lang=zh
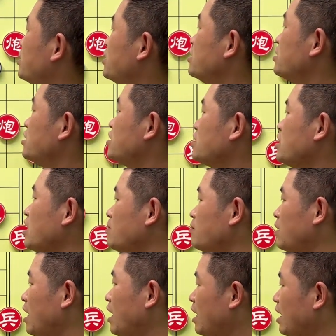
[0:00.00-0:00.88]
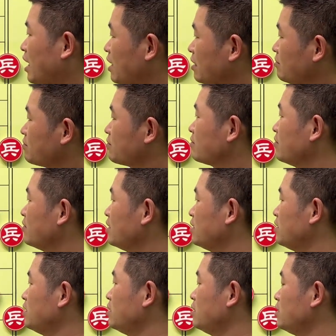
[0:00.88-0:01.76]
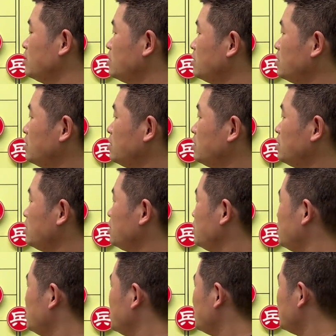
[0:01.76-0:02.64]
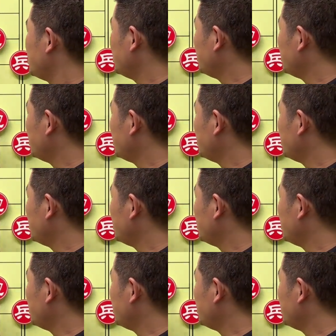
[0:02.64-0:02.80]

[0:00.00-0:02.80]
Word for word: 择上马。现